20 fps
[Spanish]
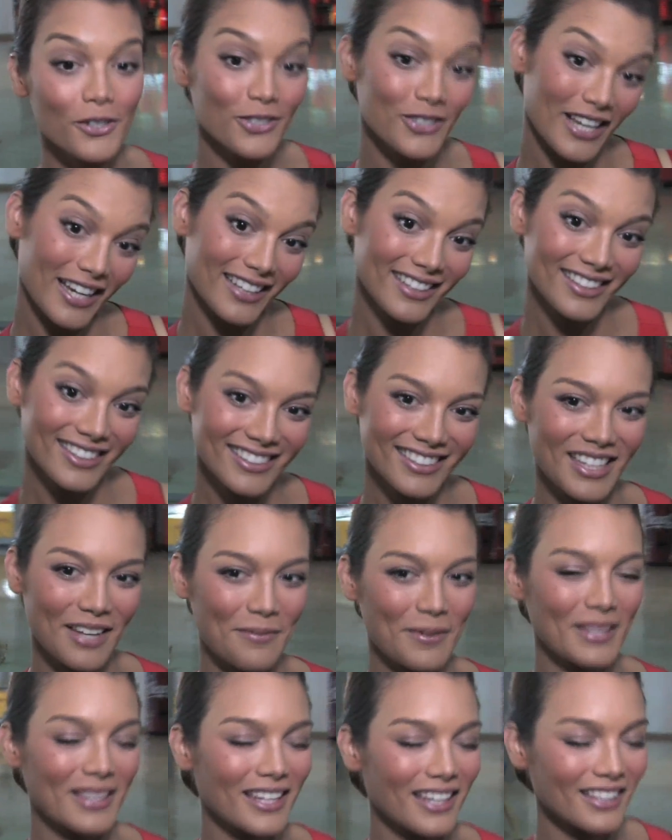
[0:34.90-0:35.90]
no sé,
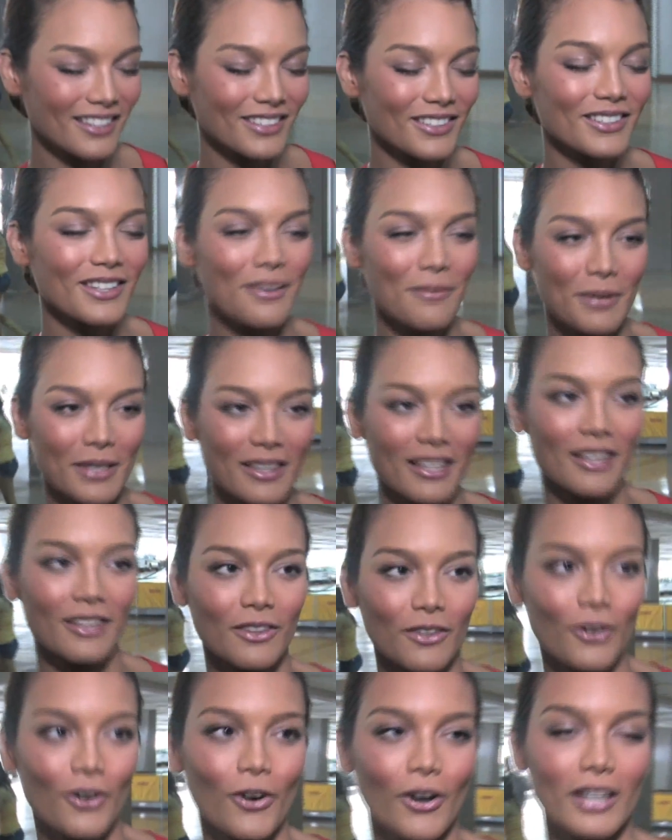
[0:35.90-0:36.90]
dependiendo,
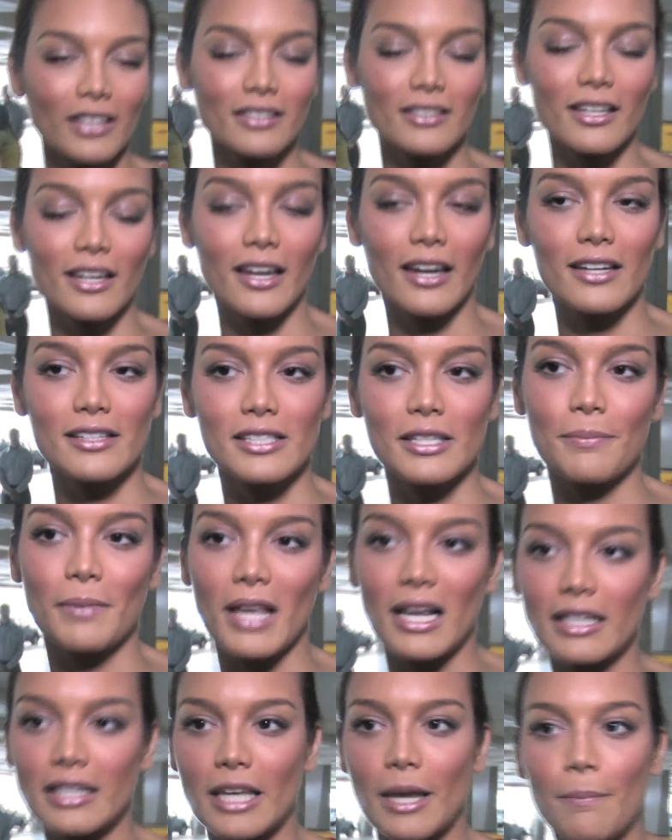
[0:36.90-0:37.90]
dependiendo este, si me
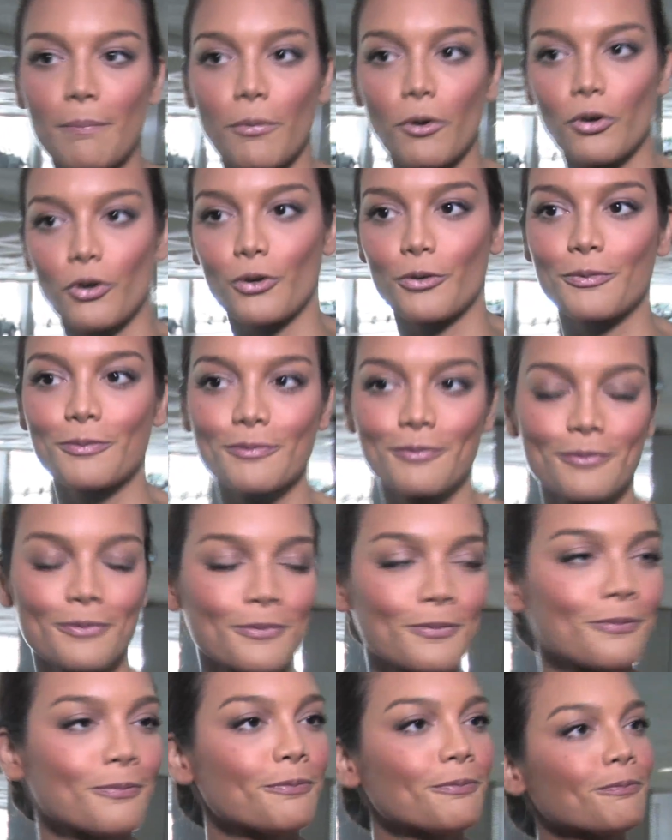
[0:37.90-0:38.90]
da el tiempo o no. ¿Él
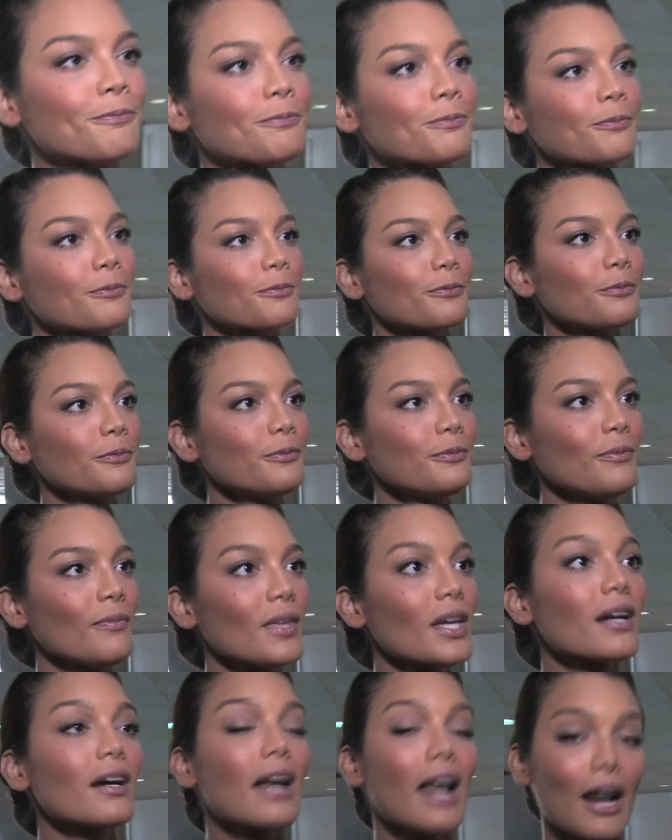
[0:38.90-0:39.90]
te hizo la invitación?
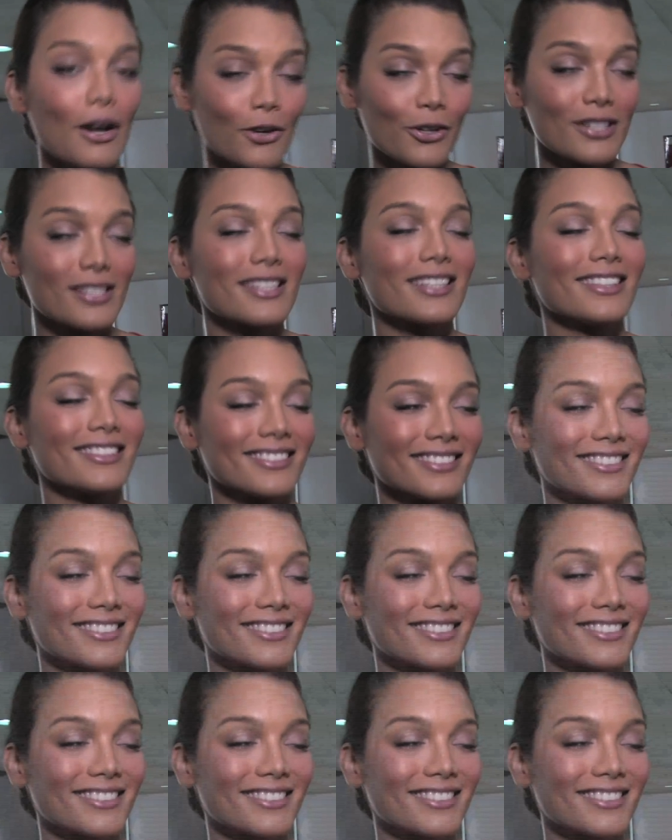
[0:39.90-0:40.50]
Claro que sí.